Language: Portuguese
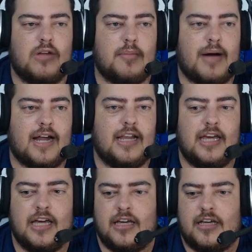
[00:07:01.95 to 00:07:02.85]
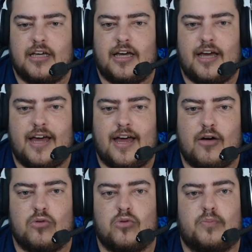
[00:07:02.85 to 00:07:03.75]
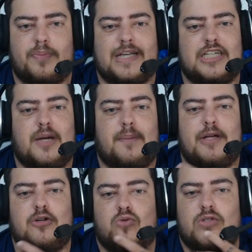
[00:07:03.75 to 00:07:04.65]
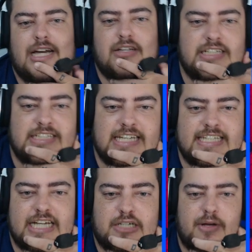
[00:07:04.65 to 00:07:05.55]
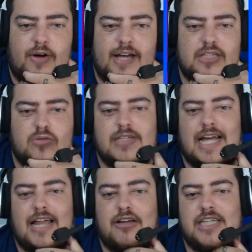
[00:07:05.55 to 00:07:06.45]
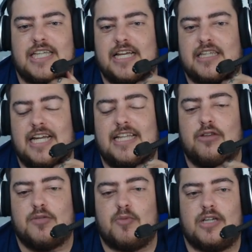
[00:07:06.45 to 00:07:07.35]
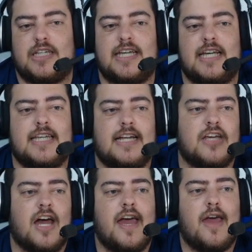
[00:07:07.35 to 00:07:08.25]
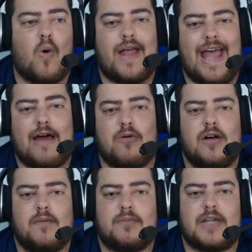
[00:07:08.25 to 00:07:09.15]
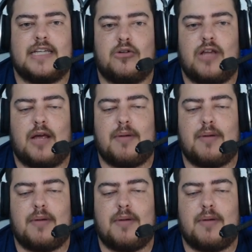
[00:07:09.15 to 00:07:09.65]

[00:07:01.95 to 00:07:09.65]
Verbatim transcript: com o Neymar ali. É, o PSG pediu 217 milhões, um salário de 3, 32 milhões e 600. Eu quero trazer o